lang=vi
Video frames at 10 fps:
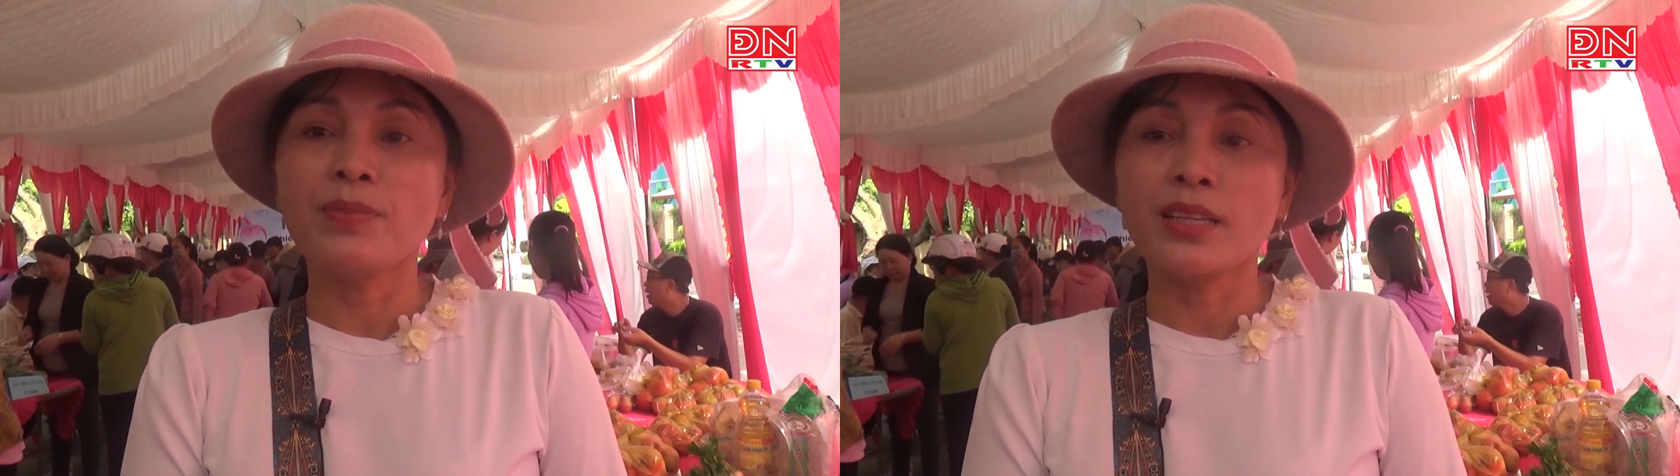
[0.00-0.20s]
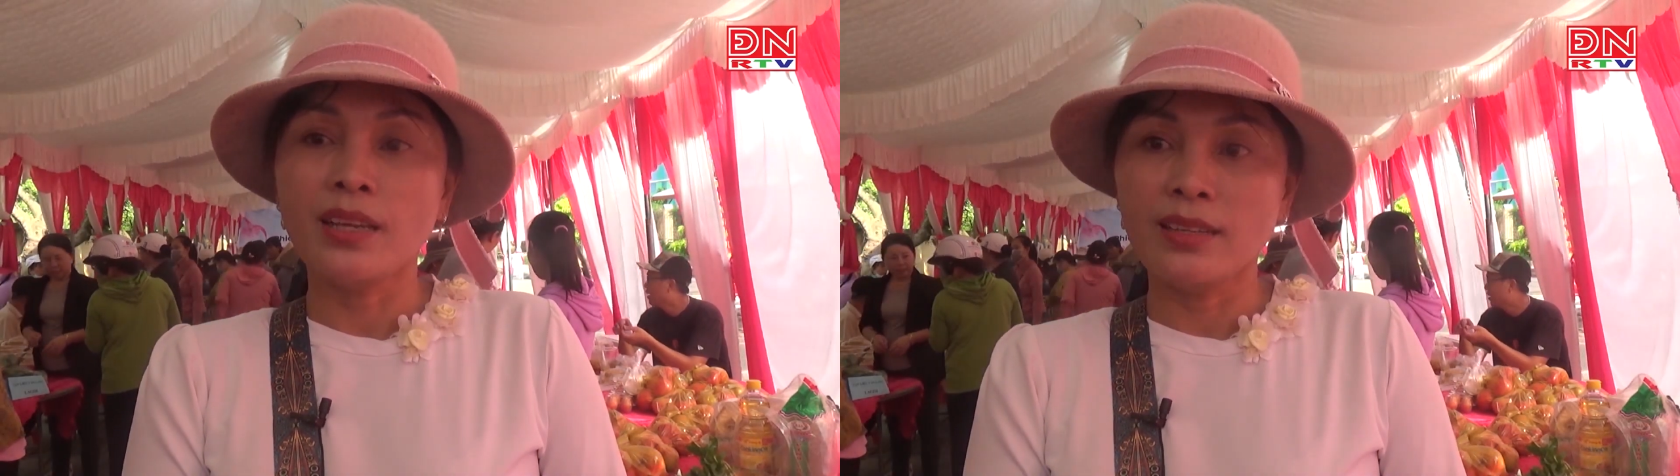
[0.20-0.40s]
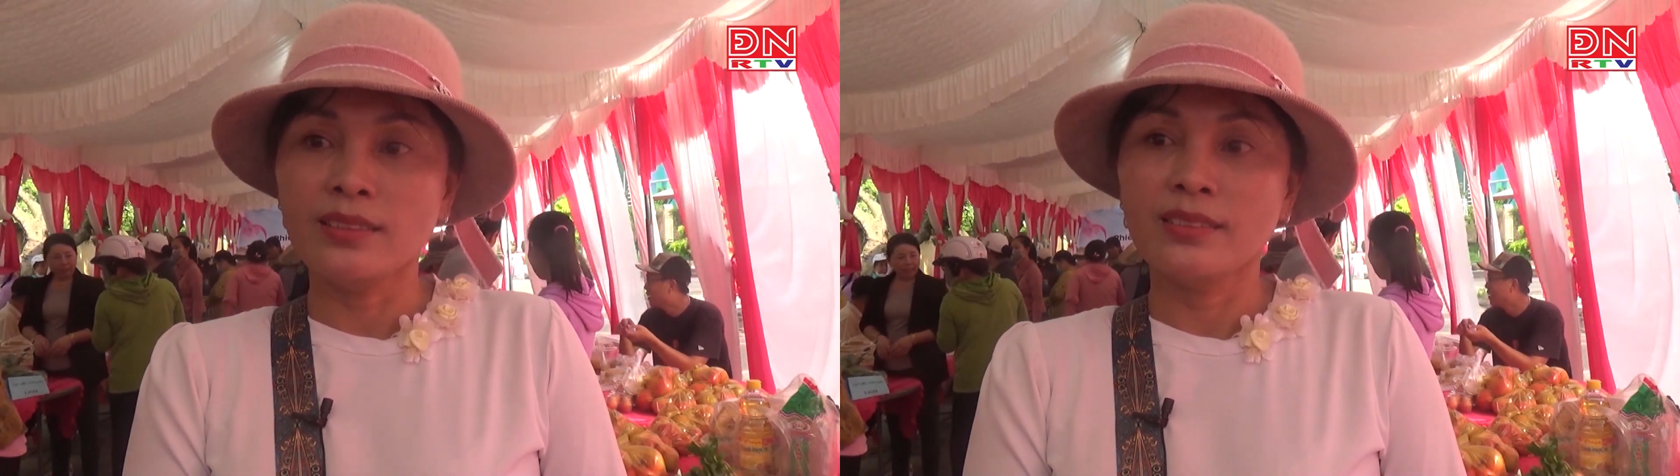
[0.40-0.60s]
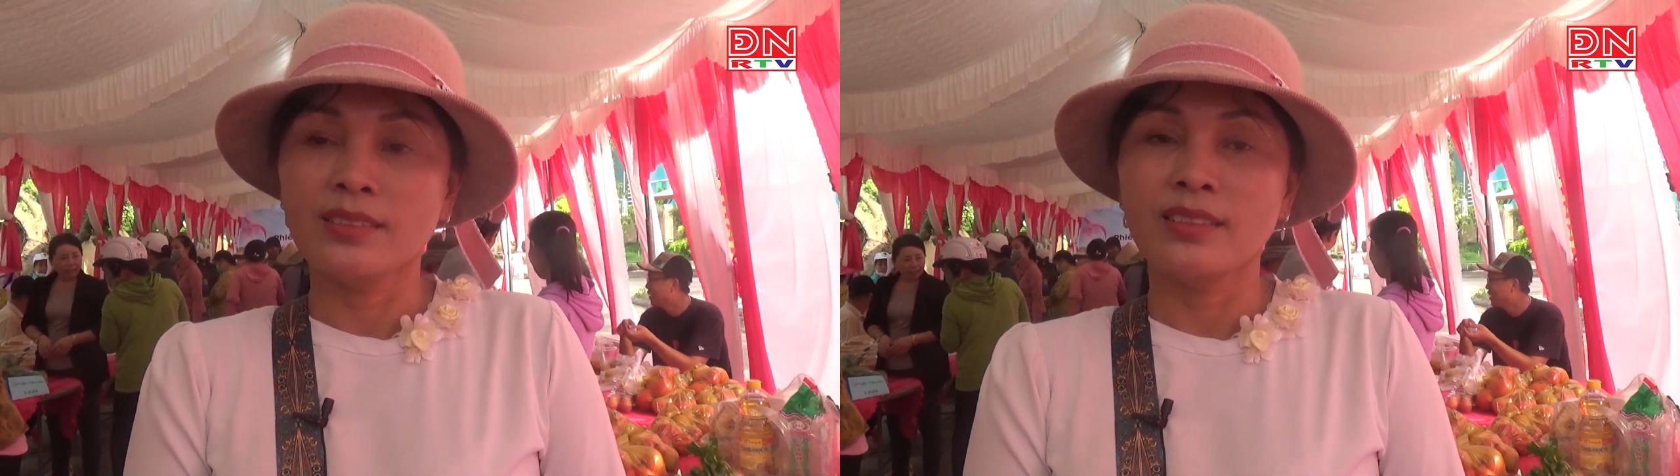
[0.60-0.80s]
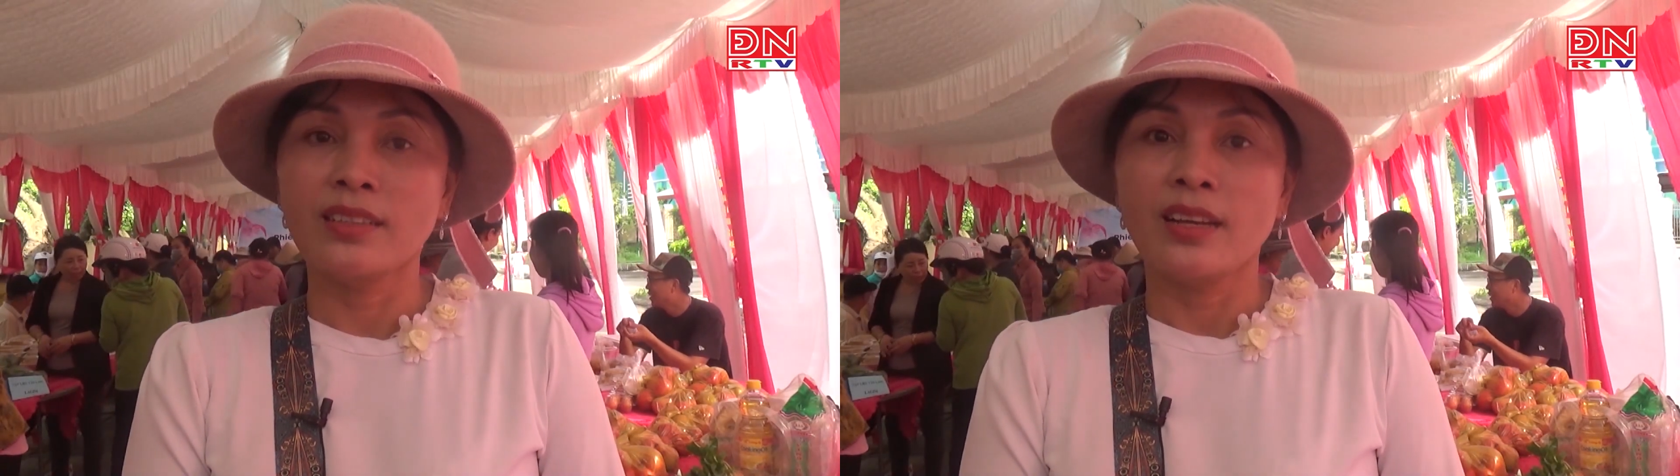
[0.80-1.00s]
nhân dân,
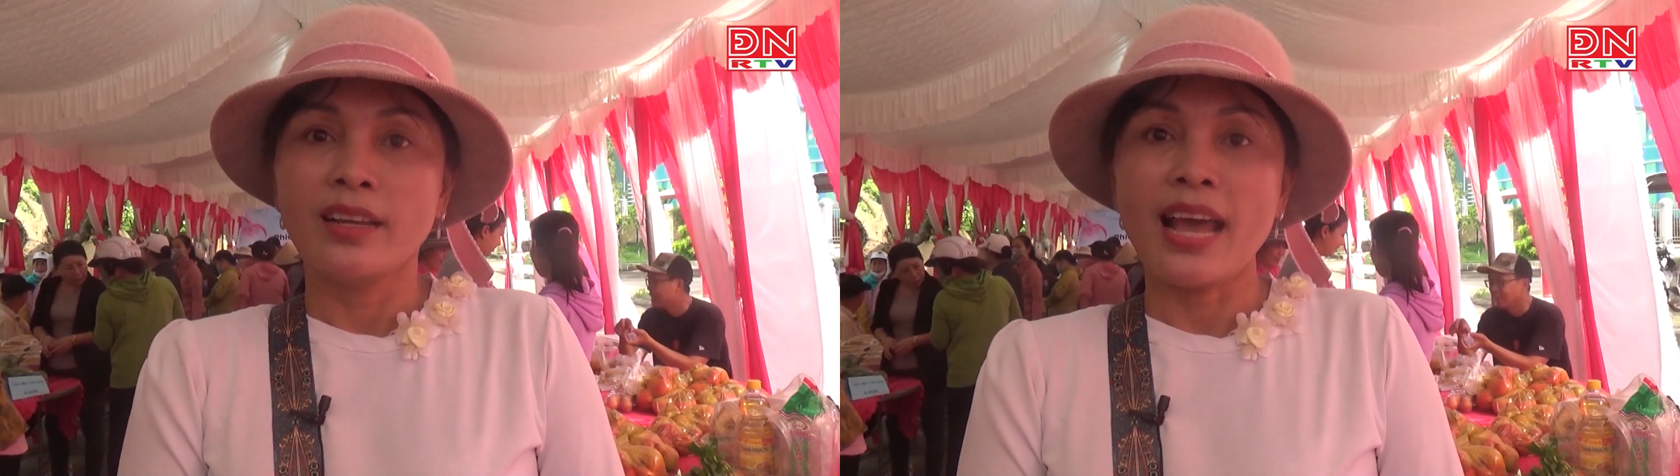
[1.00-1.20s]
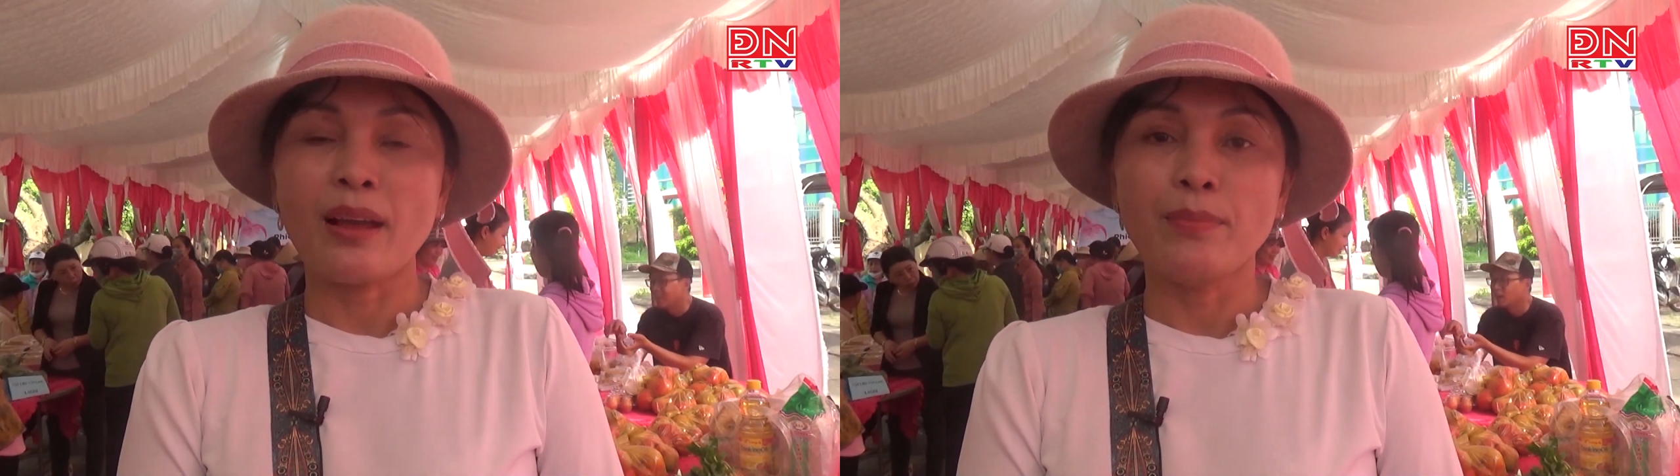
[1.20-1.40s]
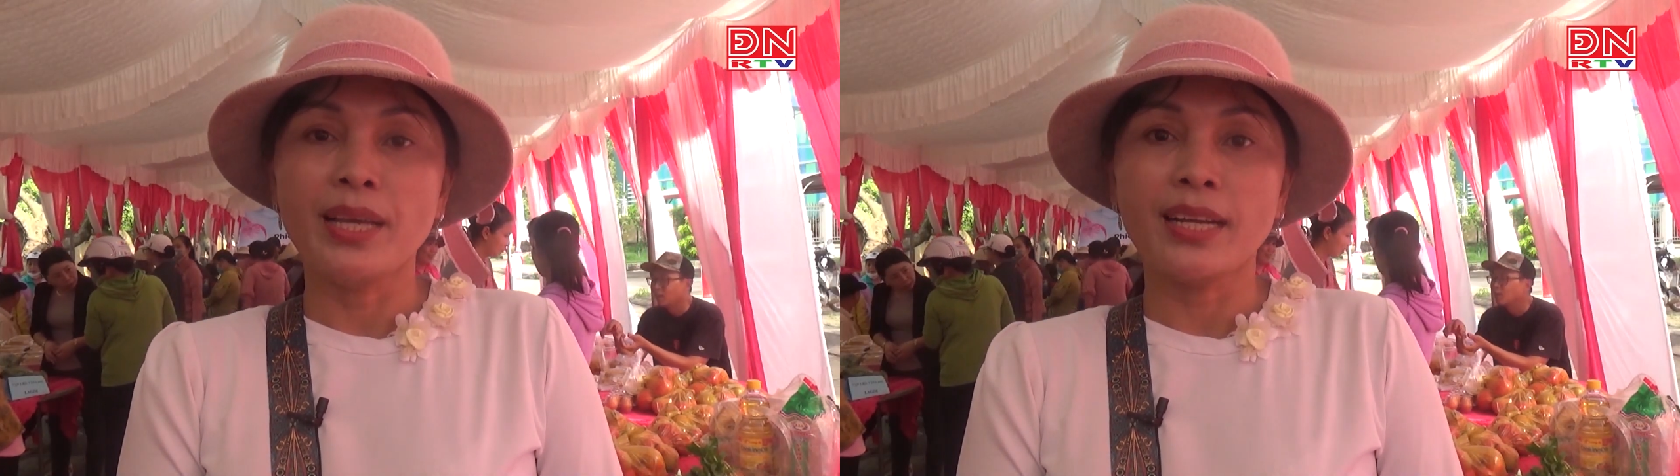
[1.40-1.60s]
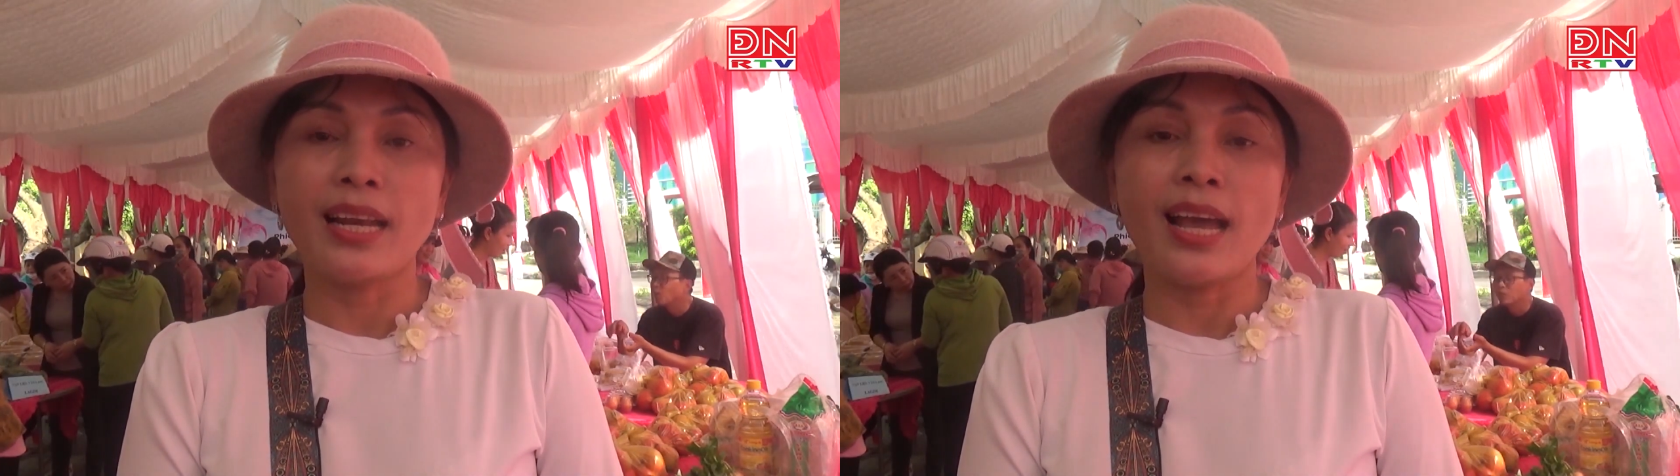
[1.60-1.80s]
đặc biệt